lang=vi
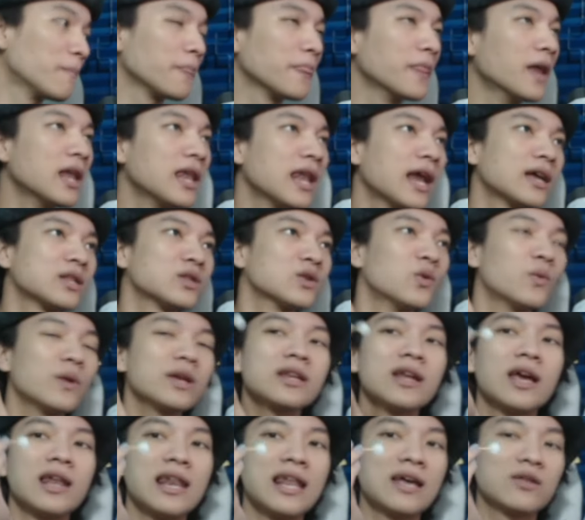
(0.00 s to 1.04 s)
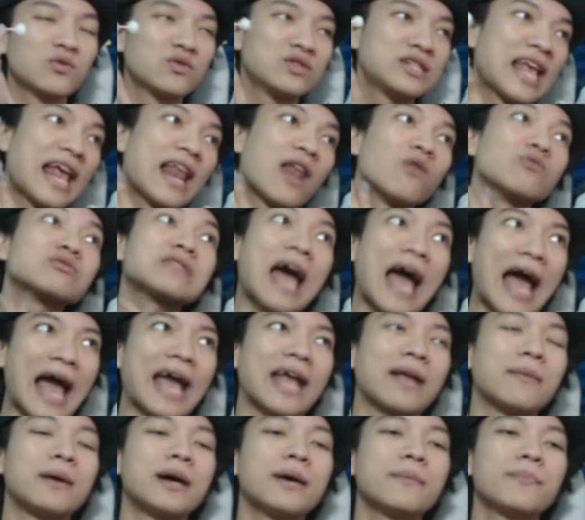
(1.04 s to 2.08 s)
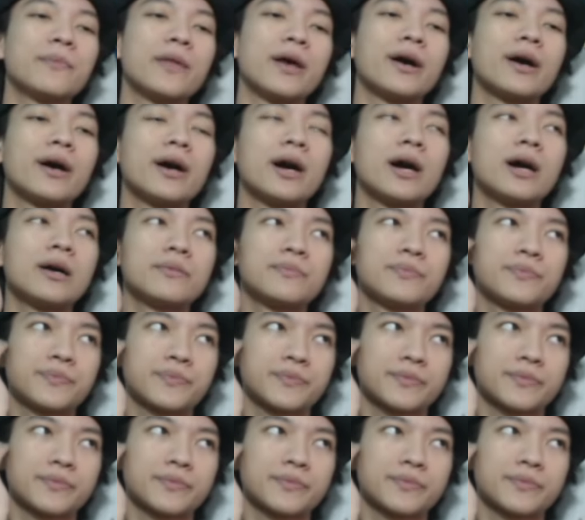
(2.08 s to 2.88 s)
Nên là tôi quyết định là tôi xe lỗ tai mà. Đó,